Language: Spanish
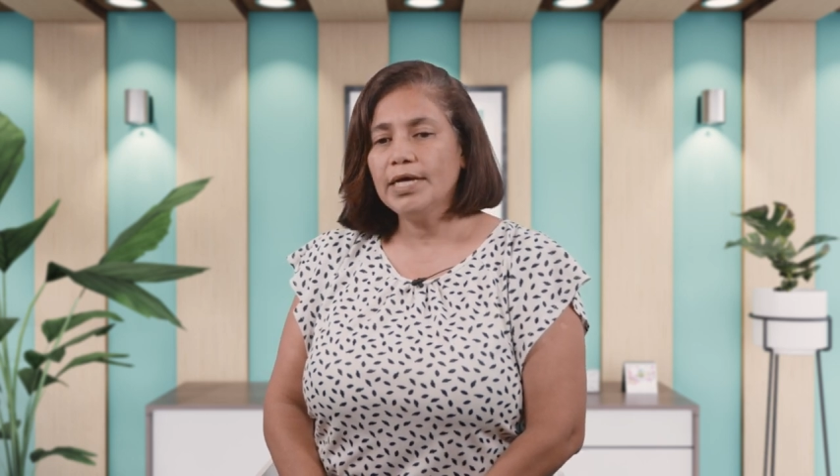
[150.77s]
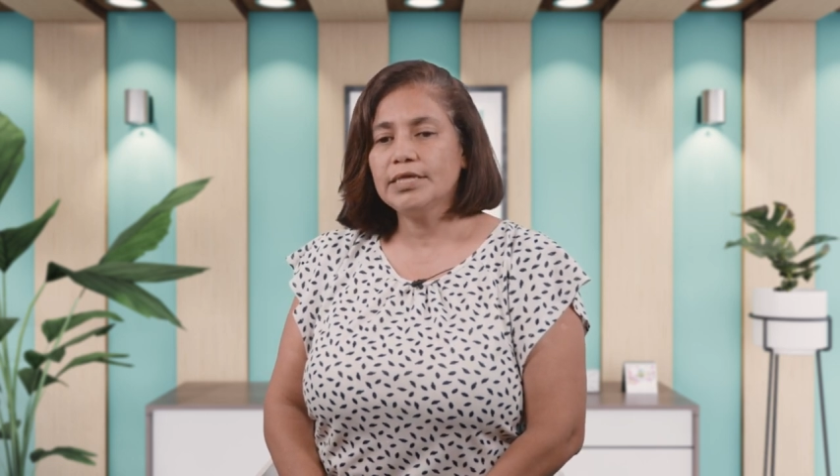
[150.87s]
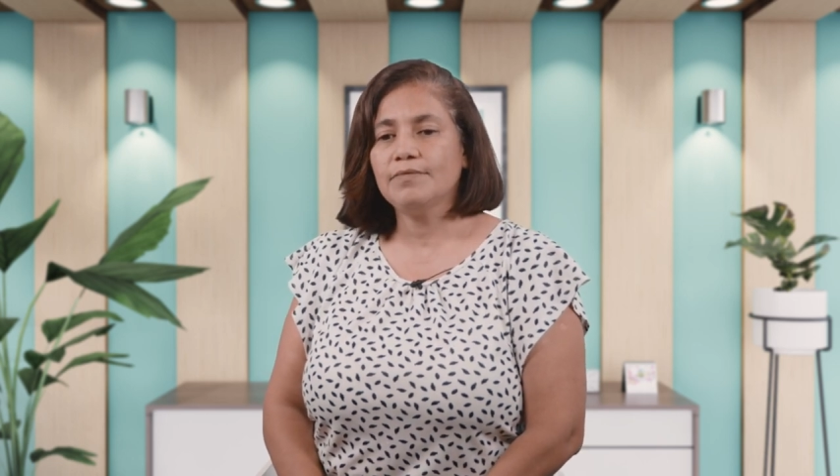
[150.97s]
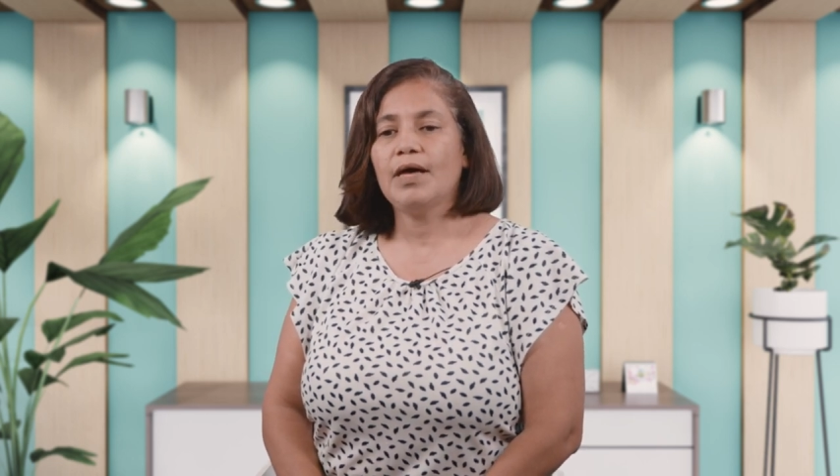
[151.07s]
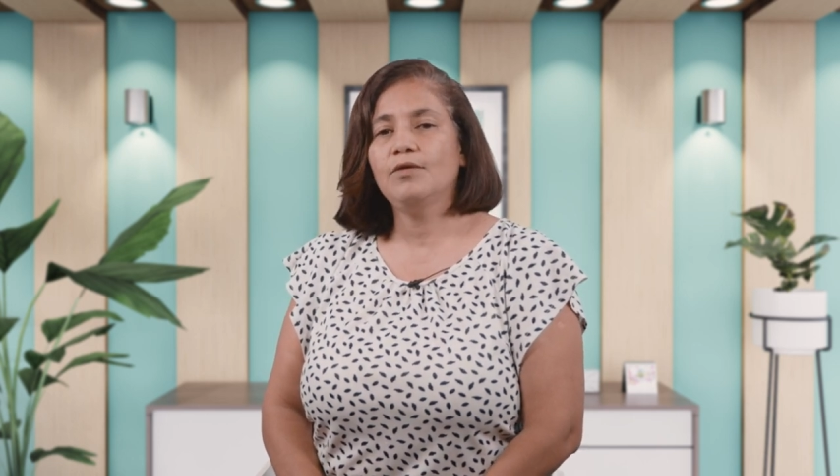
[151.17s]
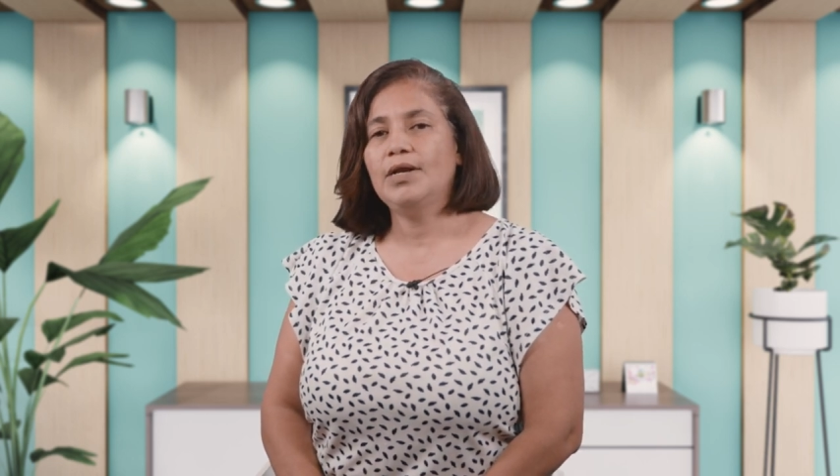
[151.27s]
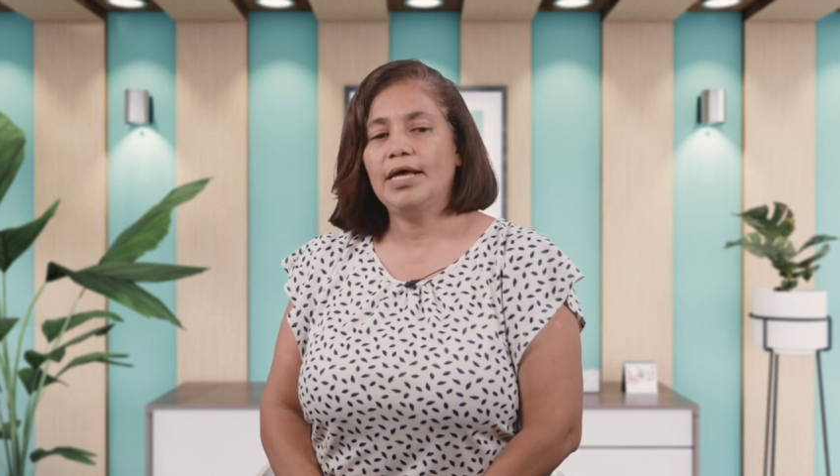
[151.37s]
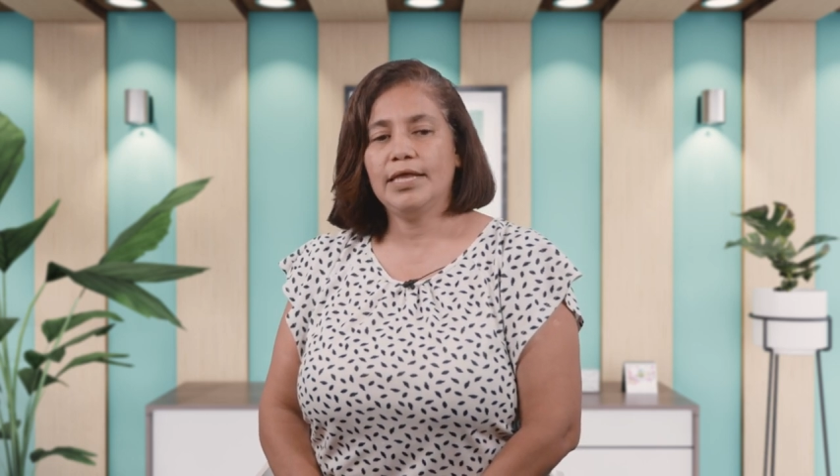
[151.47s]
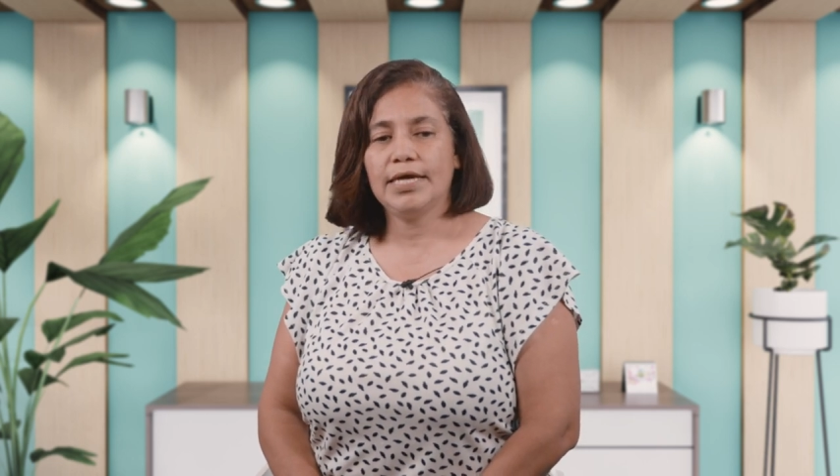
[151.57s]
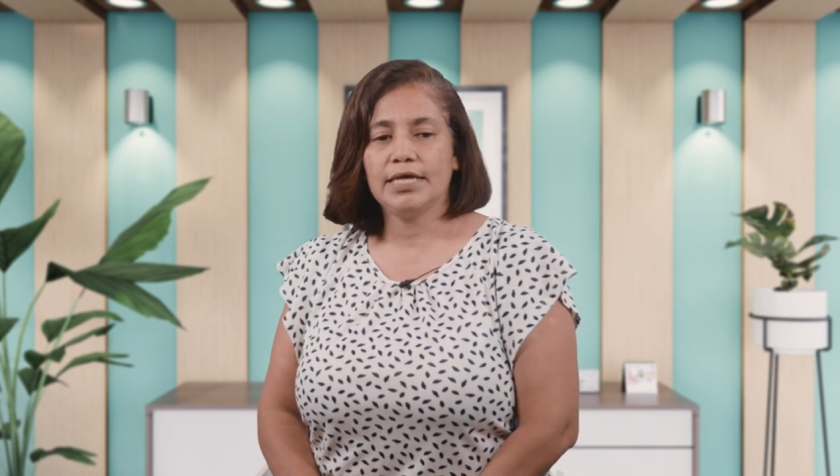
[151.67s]
activado
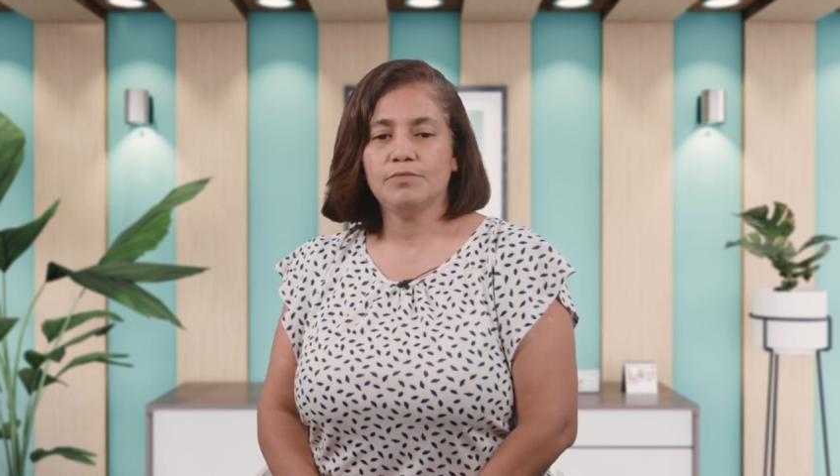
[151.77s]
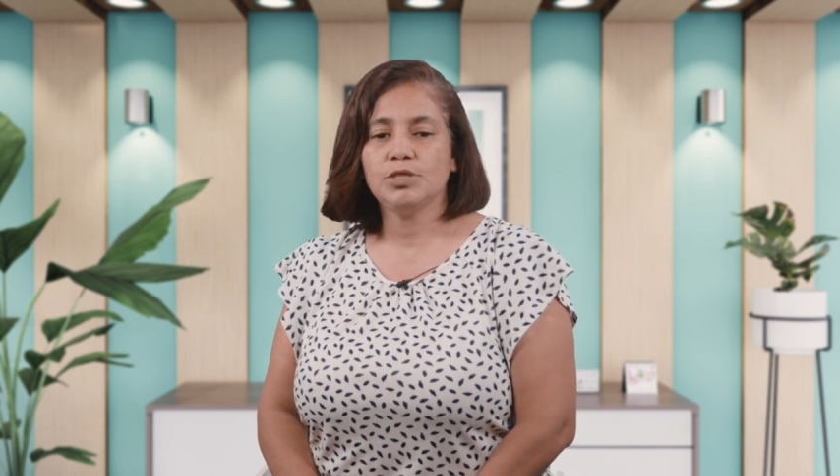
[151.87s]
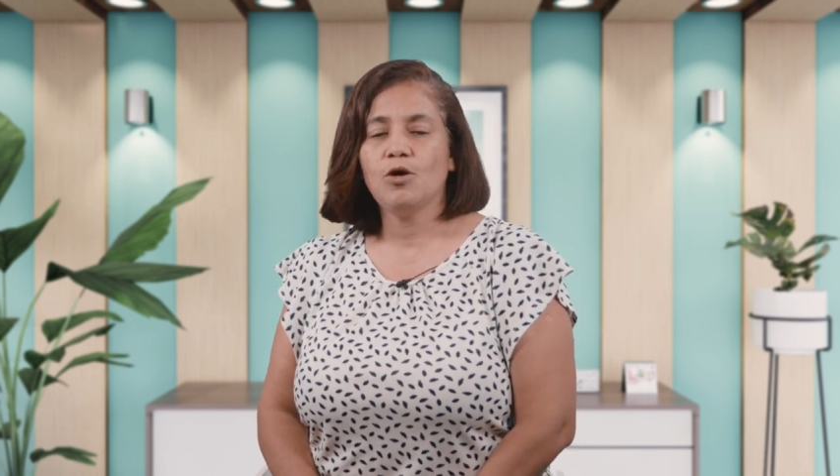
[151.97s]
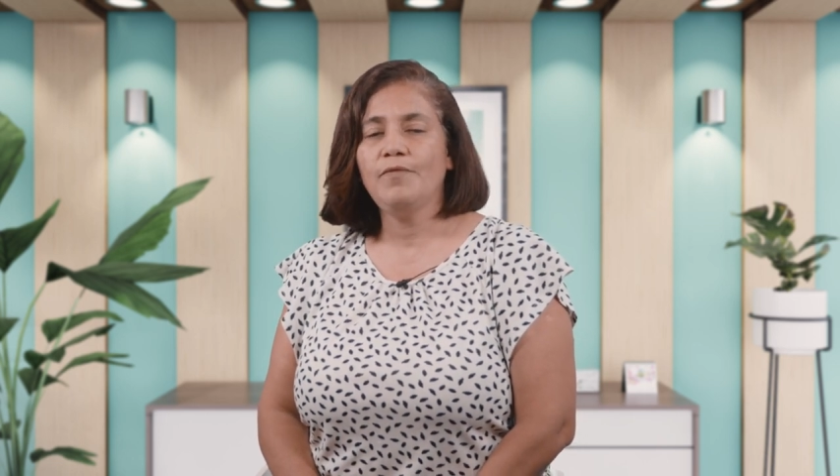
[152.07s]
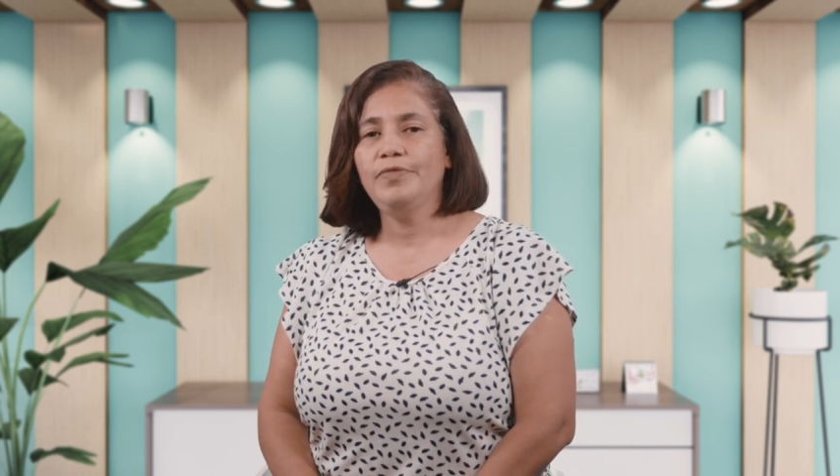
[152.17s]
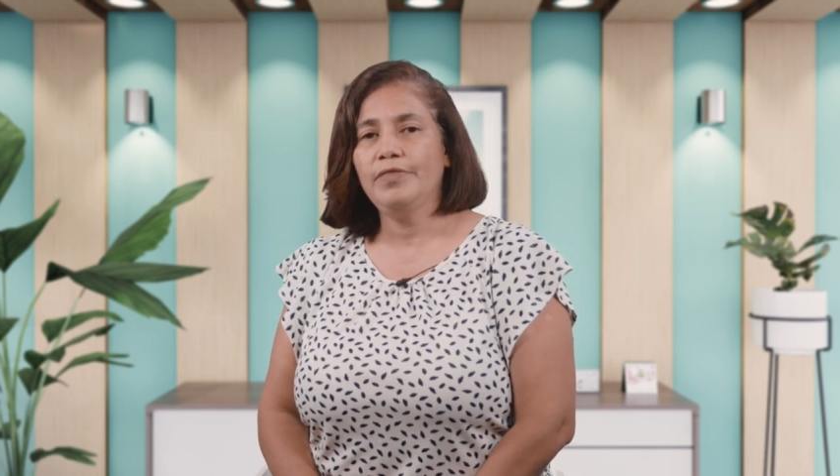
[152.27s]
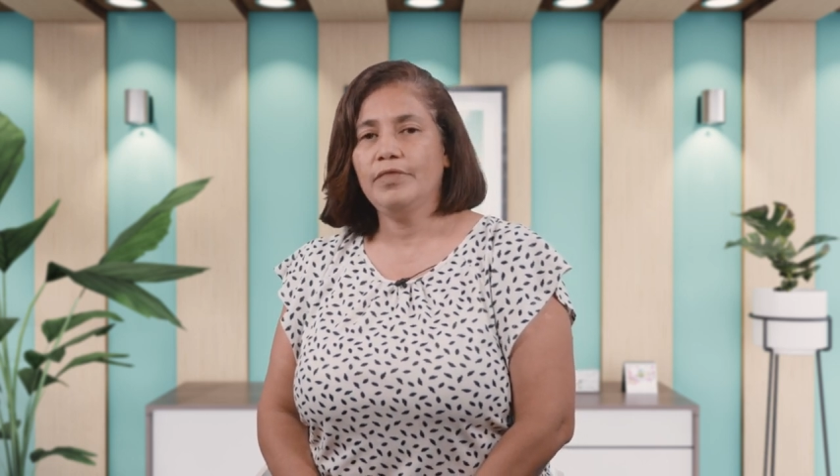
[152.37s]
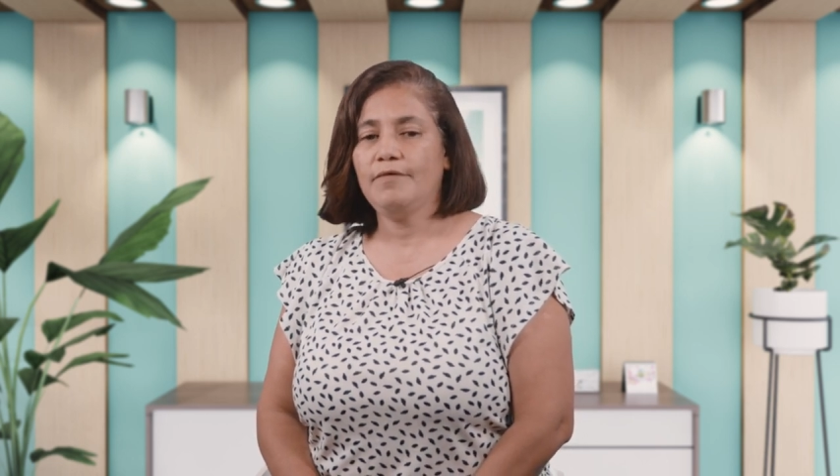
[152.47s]
la descripción